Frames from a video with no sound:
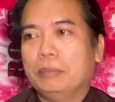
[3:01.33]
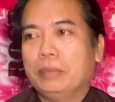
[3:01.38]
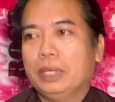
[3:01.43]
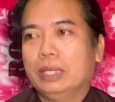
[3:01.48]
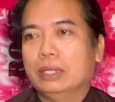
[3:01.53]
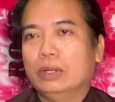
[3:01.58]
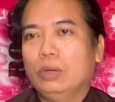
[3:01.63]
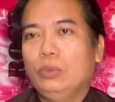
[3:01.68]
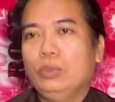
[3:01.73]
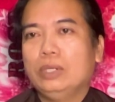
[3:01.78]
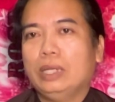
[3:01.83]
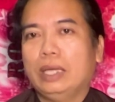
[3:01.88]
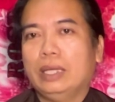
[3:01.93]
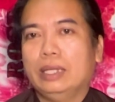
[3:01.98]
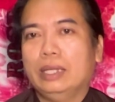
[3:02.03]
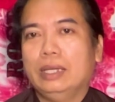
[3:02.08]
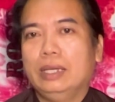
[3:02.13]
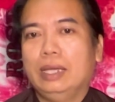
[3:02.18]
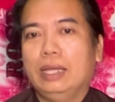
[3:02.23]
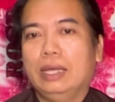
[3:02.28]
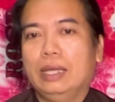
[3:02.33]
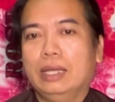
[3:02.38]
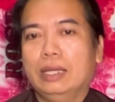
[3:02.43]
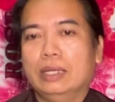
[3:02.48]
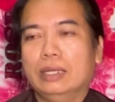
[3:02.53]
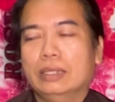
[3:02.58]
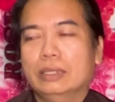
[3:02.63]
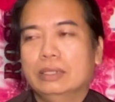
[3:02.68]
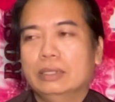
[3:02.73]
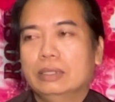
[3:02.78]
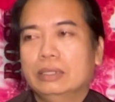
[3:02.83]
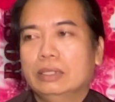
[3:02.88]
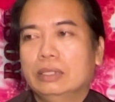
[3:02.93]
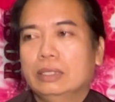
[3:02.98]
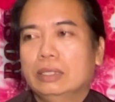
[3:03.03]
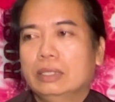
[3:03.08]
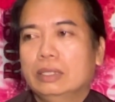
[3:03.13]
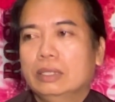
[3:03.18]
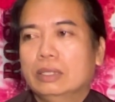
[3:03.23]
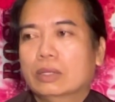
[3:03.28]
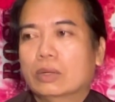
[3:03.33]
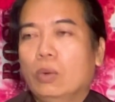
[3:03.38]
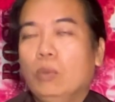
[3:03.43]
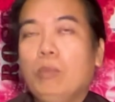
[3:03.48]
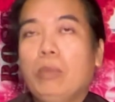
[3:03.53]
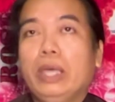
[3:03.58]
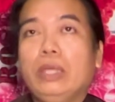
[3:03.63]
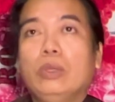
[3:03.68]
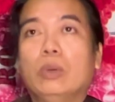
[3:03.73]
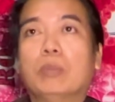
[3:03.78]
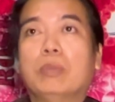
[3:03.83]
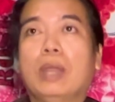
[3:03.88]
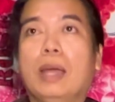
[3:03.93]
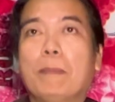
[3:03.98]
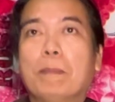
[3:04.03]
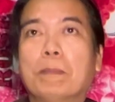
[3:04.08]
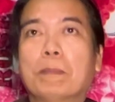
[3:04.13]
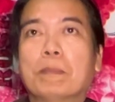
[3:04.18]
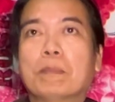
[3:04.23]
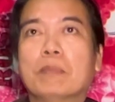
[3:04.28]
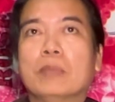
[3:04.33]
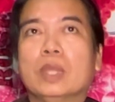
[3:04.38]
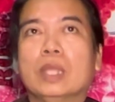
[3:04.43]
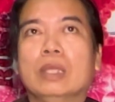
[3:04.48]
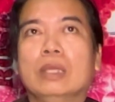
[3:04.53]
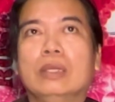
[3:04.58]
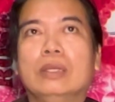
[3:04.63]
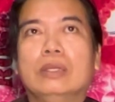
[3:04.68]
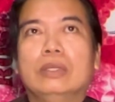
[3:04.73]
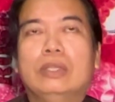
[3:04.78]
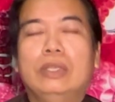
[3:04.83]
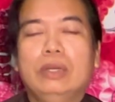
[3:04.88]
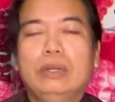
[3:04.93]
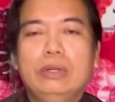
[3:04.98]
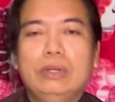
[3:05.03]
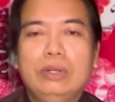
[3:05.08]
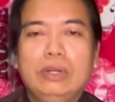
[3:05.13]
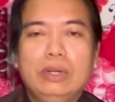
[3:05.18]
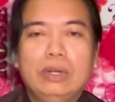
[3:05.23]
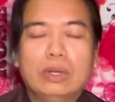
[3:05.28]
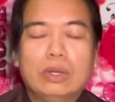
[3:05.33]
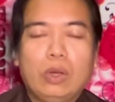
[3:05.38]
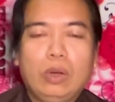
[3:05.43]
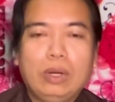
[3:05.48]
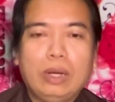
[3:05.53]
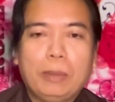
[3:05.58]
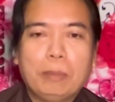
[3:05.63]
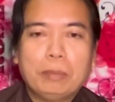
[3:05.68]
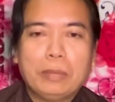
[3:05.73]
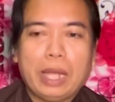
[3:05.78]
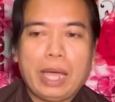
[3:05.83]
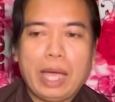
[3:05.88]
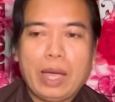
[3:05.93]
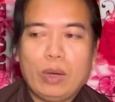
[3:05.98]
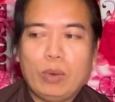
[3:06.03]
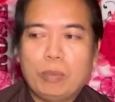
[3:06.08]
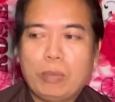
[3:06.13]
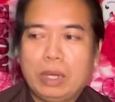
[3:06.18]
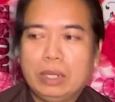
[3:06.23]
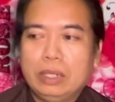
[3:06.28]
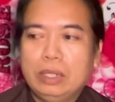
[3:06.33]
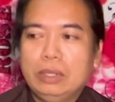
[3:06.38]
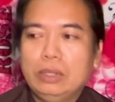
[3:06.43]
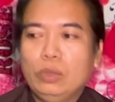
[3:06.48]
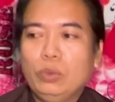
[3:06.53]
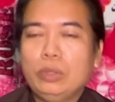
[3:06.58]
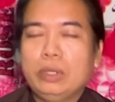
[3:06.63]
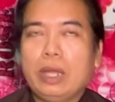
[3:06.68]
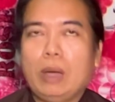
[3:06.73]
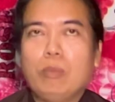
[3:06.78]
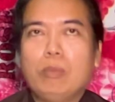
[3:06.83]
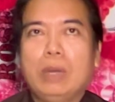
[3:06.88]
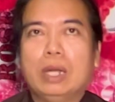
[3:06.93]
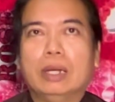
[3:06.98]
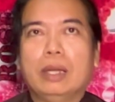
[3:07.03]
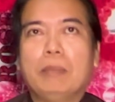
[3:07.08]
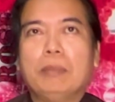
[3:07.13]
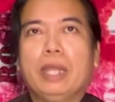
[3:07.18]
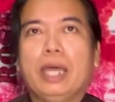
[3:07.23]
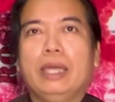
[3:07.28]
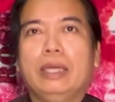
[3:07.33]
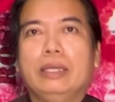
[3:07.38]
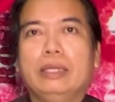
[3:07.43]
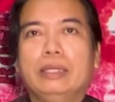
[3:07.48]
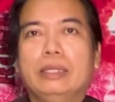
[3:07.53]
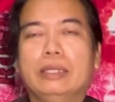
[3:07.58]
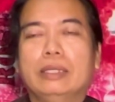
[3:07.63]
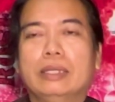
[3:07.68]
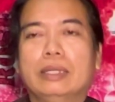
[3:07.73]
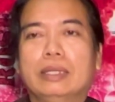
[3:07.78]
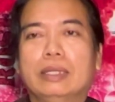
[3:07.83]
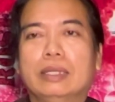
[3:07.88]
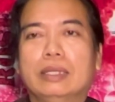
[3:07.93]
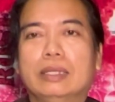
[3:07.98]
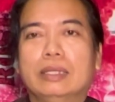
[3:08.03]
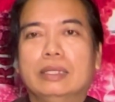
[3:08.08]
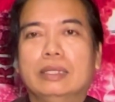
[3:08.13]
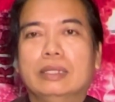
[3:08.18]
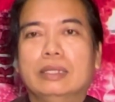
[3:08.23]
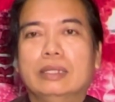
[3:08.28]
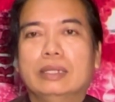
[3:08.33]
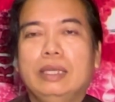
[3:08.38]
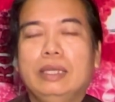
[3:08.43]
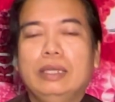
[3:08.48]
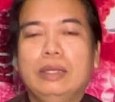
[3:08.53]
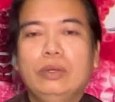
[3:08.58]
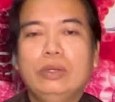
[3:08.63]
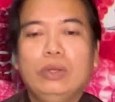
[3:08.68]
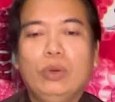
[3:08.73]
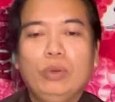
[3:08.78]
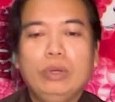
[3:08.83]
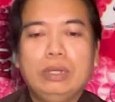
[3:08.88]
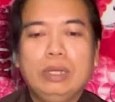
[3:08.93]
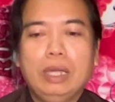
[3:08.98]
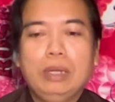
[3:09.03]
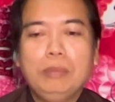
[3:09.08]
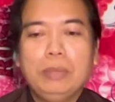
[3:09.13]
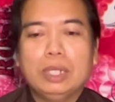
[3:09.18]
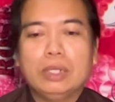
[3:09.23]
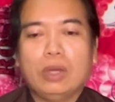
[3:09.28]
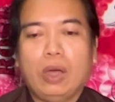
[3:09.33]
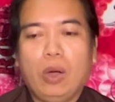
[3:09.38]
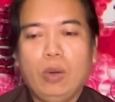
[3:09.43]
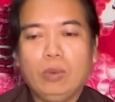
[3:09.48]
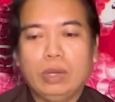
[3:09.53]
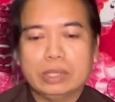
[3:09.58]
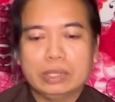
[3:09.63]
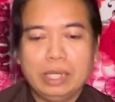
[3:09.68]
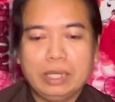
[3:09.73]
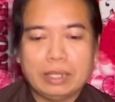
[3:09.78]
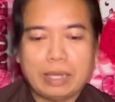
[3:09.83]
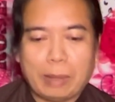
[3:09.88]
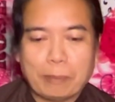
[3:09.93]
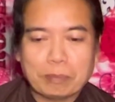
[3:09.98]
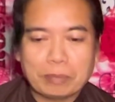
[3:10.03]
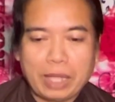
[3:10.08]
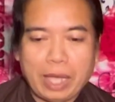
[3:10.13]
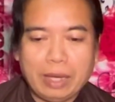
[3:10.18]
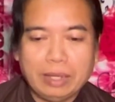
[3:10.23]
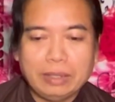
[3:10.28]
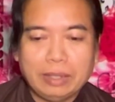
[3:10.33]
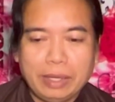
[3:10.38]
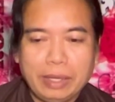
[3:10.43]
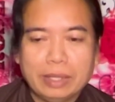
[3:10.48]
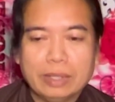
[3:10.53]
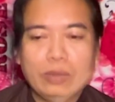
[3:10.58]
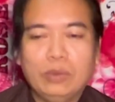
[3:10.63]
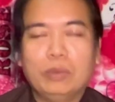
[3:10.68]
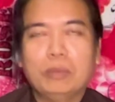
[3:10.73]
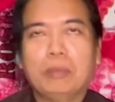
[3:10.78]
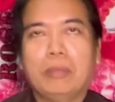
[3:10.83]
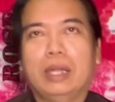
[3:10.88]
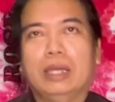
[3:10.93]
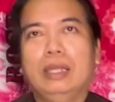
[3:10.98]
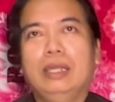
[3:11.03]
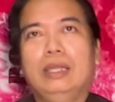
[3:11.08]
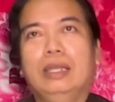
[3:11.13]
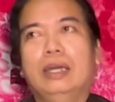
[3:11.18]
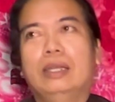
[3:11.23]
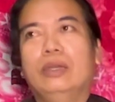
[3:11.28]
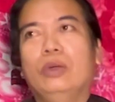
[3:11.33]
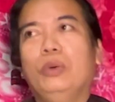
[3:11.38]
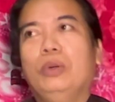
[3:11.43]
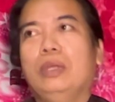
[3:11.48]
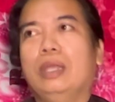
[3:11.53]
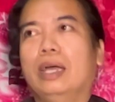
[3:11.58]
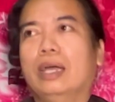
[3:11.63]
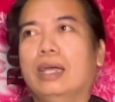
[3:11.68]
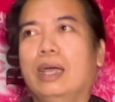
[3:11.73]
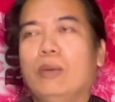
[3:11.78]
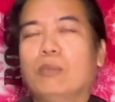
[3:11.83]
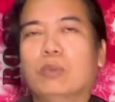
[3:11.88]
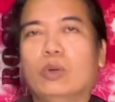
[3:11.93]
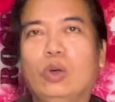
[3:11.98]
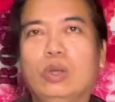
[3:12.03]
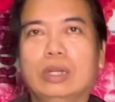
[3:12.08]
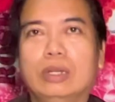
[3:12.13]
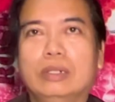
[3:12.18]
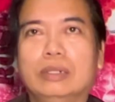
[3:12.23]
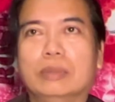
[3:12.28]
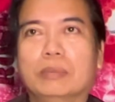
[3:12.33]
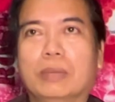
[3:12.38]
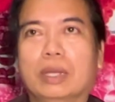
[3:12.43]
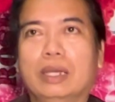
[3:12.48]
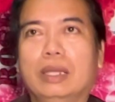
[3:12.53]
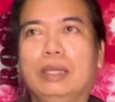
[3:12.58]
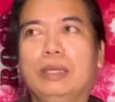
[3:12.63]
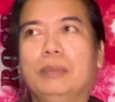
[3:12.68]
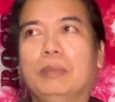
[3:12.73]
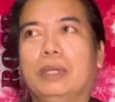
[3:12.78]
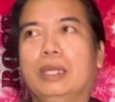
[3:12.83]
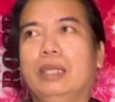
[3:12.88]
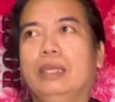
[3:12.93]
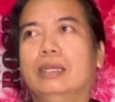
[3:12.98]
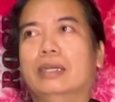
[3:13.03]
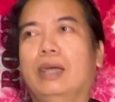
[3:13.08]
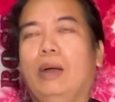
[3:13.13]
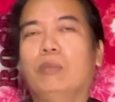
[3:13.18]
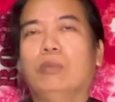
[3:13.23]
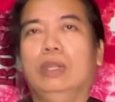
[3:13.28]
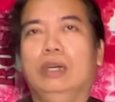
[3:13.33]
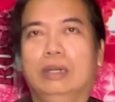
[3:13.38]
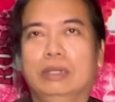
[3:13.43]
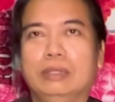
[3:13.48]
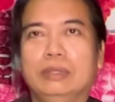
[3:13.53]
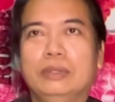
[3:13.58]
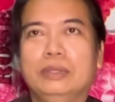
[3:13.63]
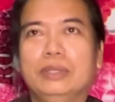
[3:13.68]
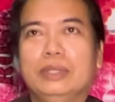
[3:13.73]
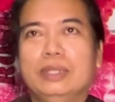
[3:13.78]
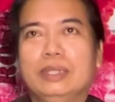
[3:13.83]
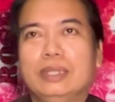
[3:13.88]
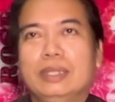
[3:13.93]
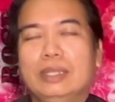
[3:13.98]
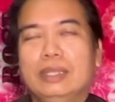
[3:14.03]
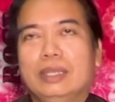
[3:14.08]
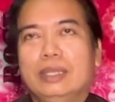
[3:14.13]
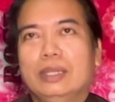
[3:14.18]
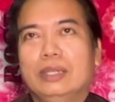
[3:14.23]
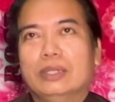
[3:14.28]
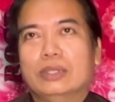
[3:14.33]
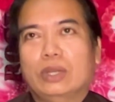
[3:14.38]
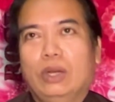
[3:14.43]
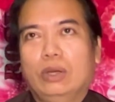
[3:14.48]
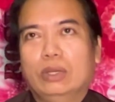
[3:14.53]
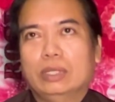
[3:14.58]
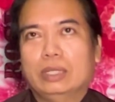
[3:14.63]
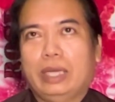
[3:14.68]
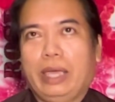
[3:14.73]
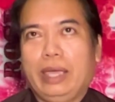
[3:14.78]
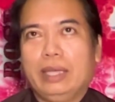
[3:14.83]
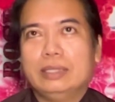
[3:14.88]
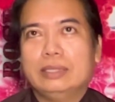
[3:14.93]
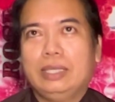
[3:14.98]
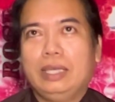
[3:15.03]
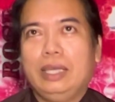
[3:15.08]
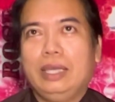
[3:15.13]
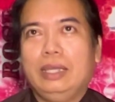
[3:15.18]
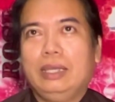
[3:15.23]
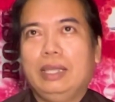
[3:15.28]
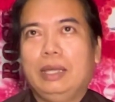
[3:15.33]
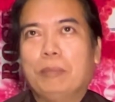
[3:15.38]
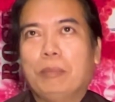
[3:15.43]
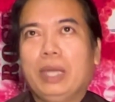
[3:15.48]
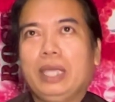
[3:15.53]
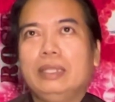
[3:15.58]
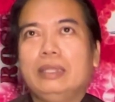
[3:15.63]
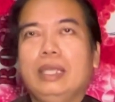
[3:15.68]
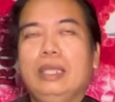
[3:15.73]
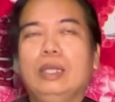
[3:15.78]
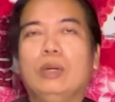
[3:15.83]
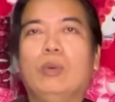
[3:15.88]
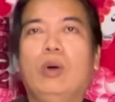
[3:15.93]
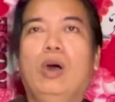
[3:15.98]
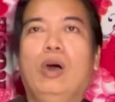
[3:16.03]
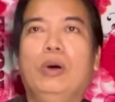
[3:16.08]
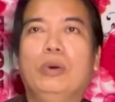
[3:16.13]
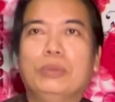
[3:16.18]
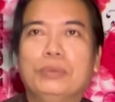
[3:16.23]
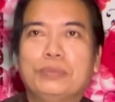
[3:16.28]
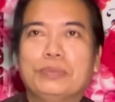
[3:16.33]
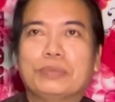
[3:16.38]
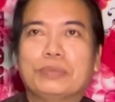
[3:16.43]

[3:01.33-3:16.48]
miền núi này là cũng mấy chục năm chưa có năm nào mà đi núi đông bằng năm nay đi đưa núi đến mức độ là tới rằm tháng giêng luôn mà đi lên núi là không có đường mà đi mà đi không được rồi kẹt xe là mấy tiếng đồng hồ